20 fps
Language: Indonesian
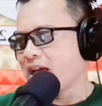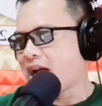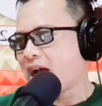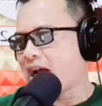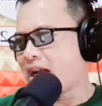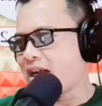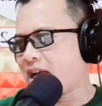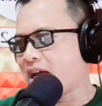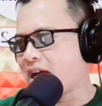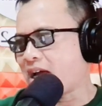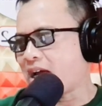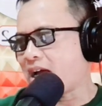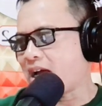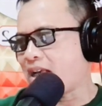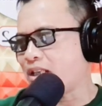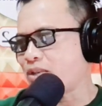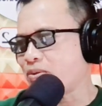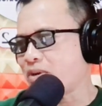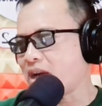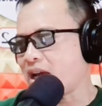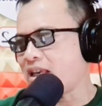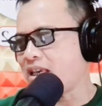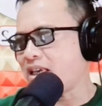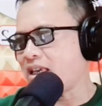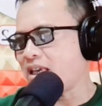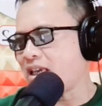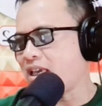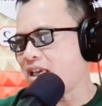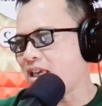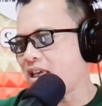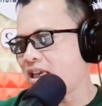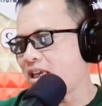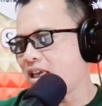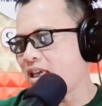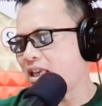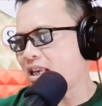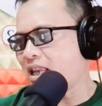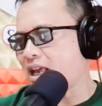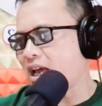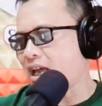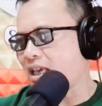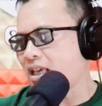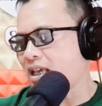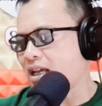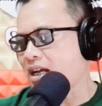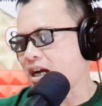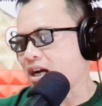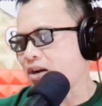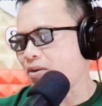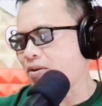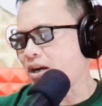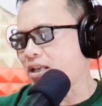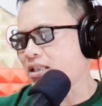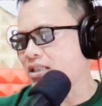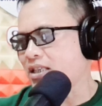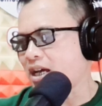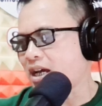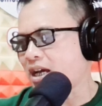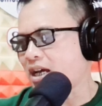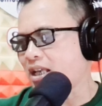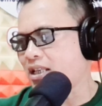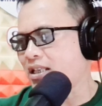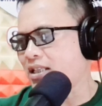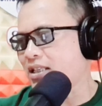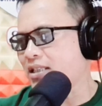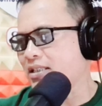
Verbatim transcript: ada juga nih dari kawasan